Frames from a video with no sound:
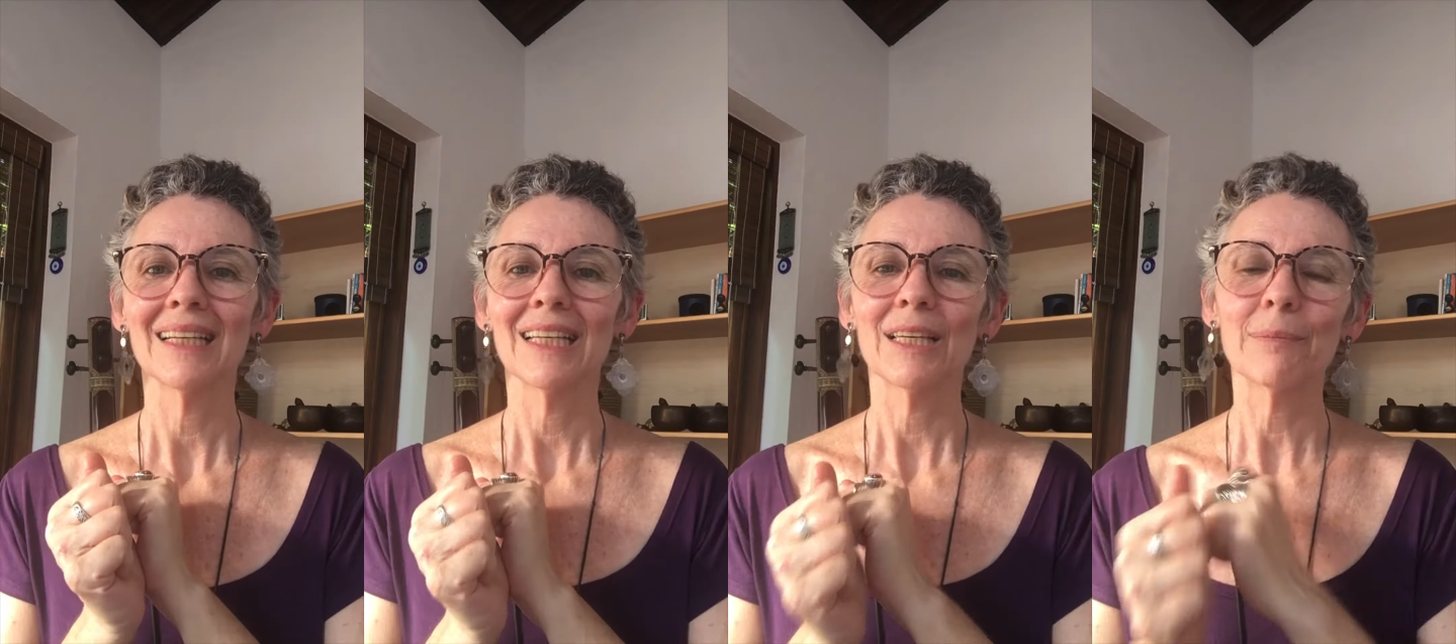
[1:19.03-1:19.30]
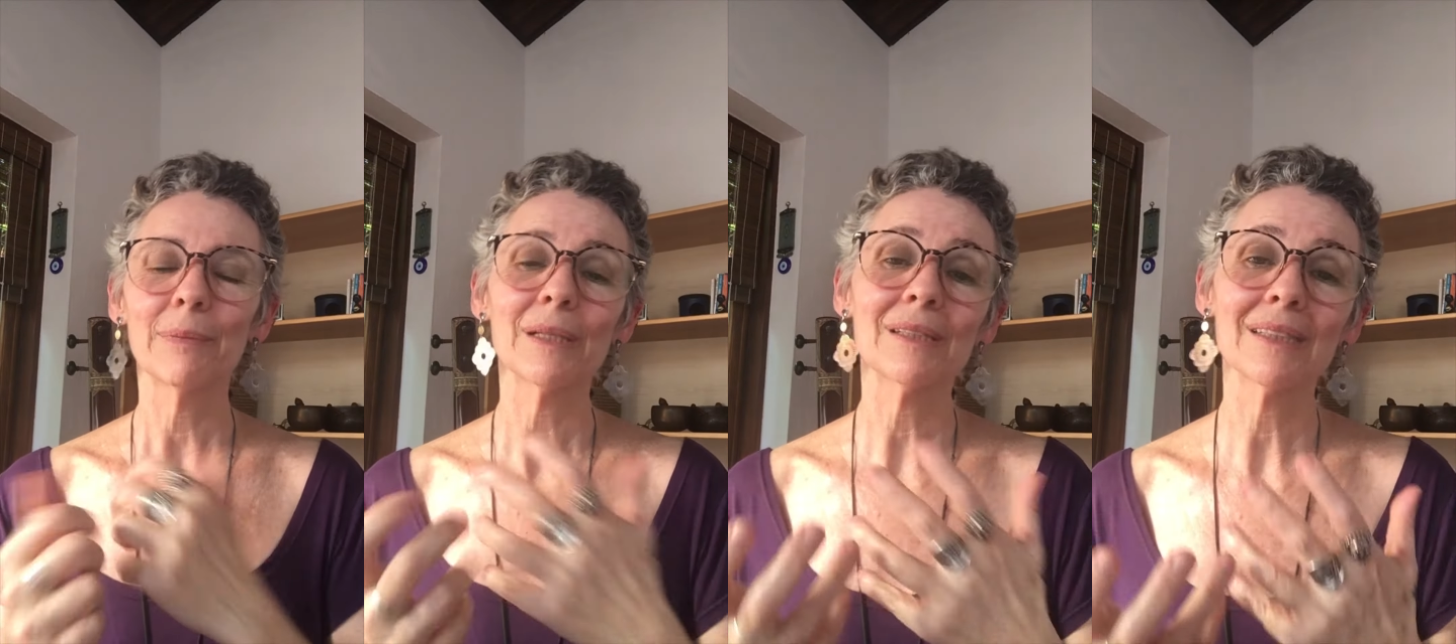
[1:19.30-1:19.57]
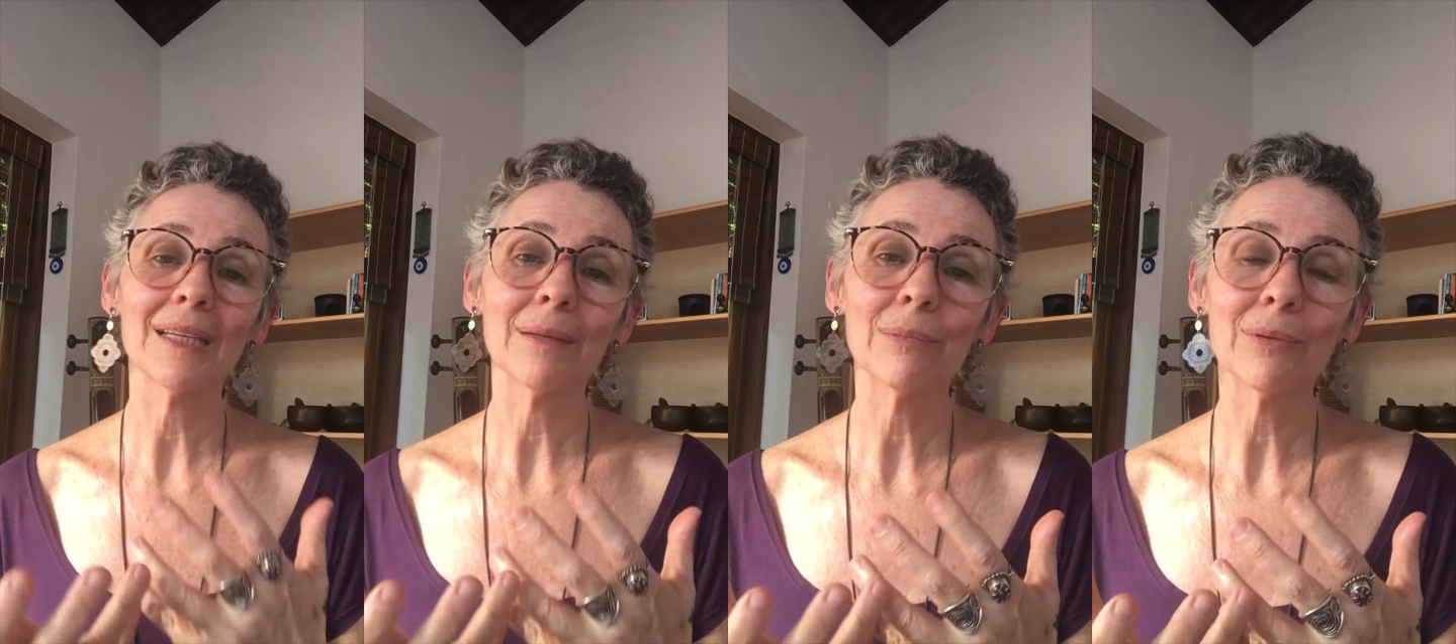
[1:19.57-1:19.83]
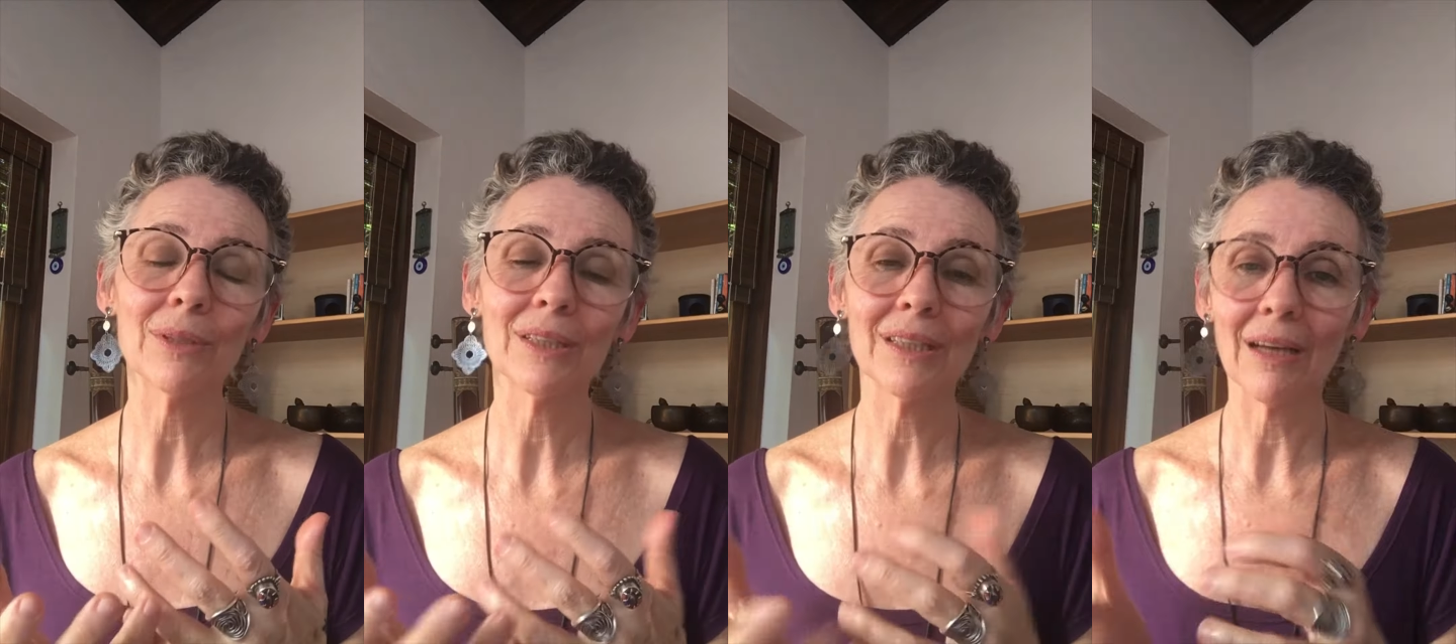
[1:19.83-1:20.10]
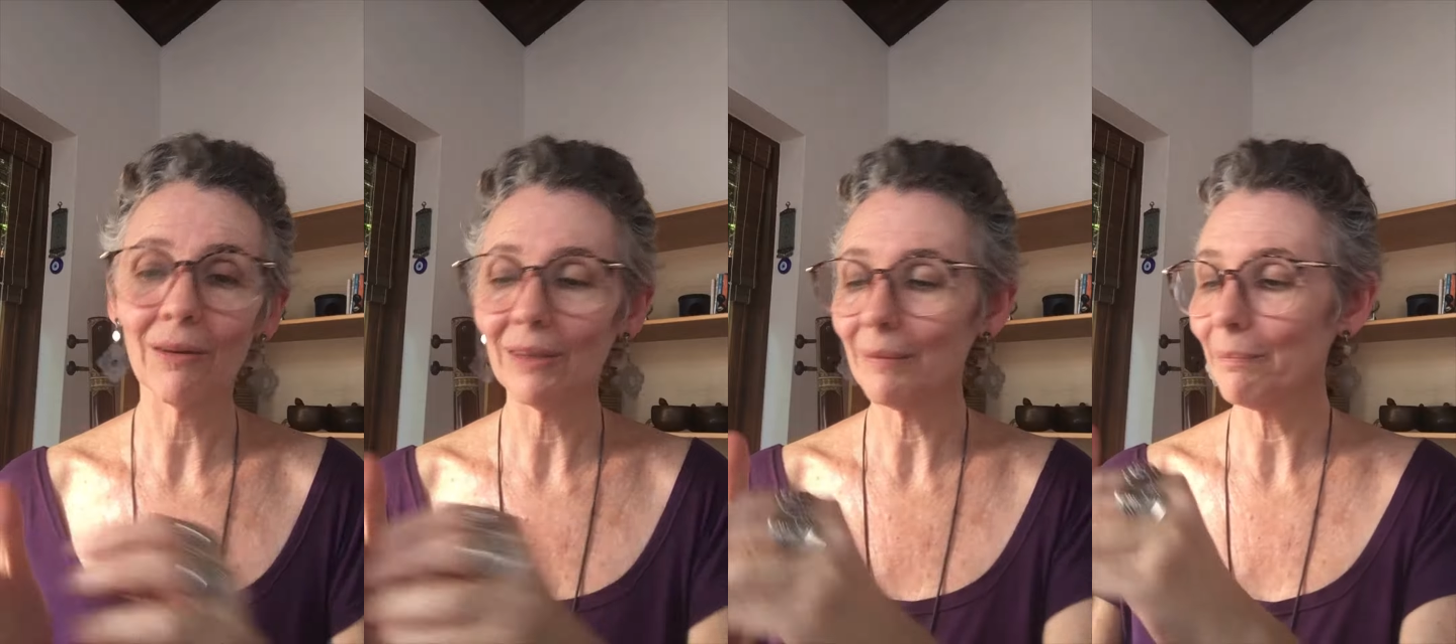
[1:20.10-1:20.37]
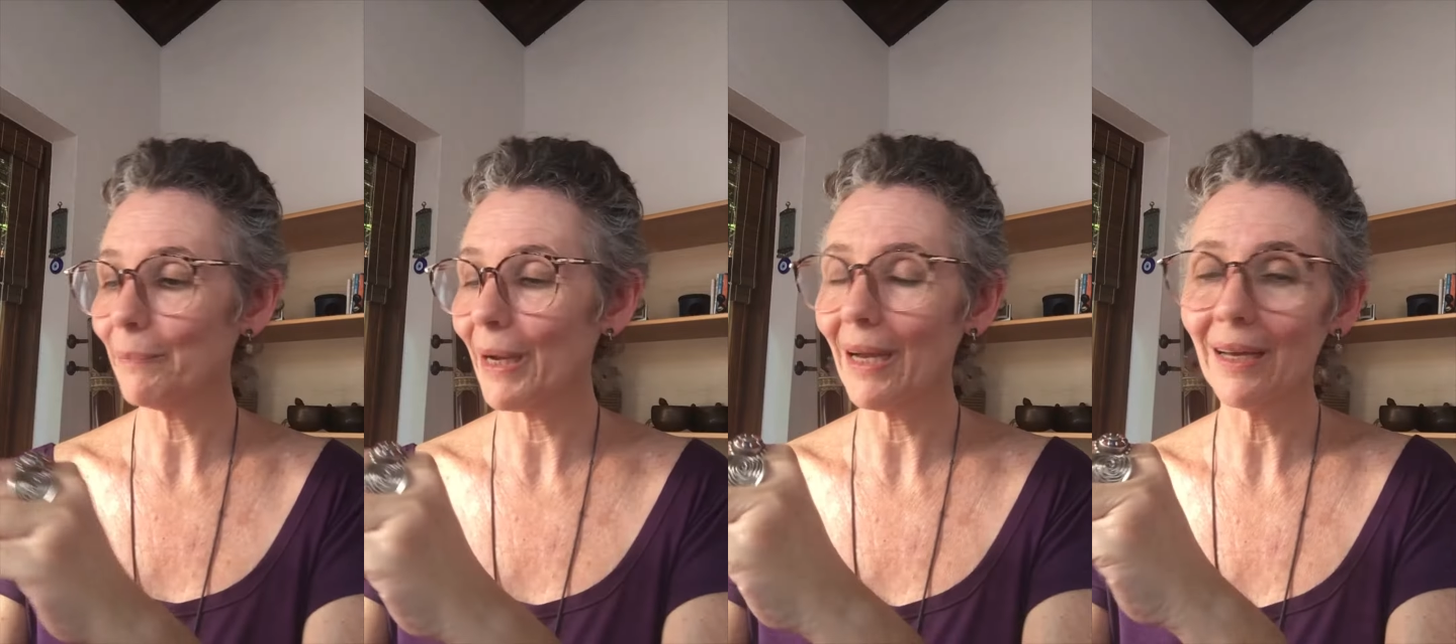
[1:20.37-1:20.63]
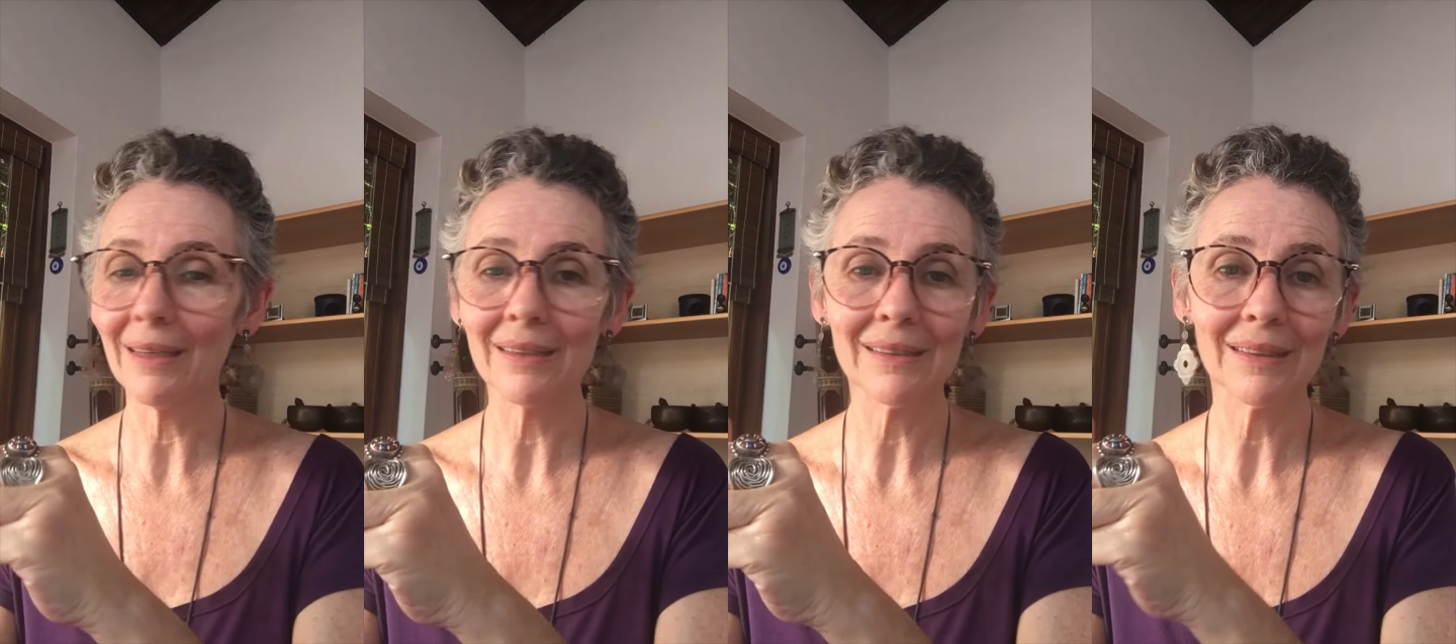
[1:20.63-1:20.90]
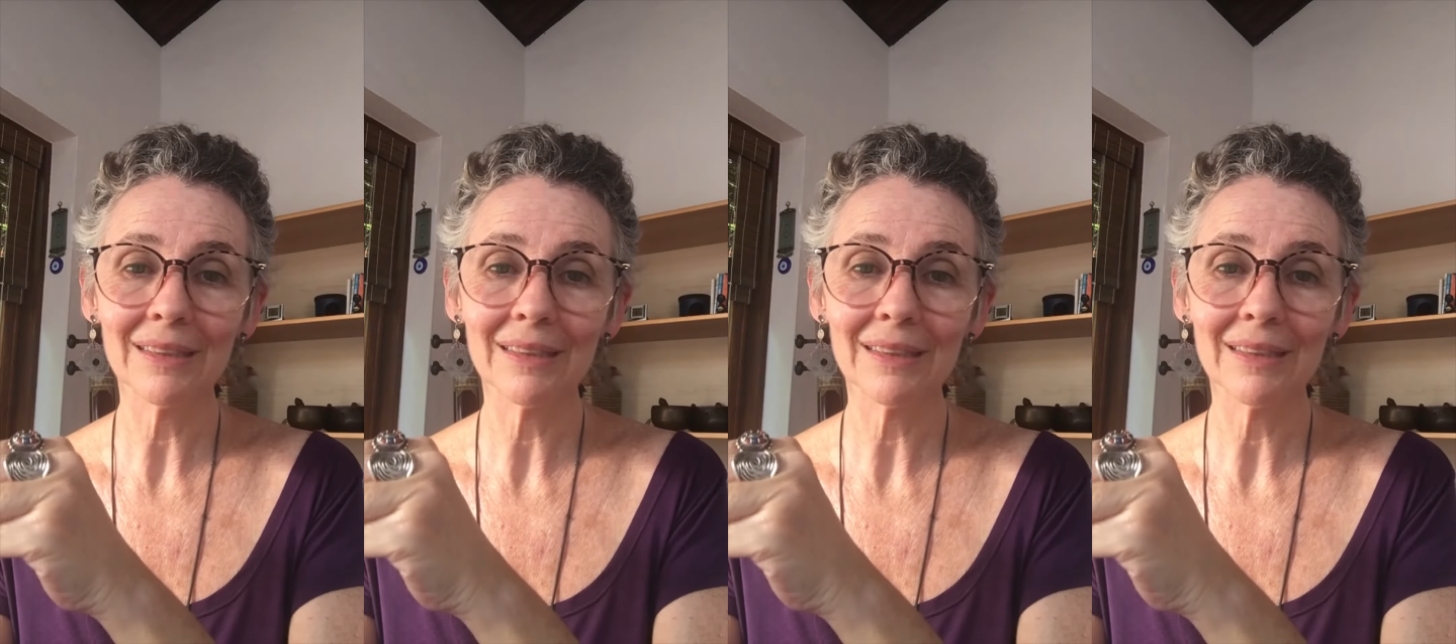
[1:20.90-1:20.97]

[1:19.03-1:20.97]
e percebo que ao limpar esse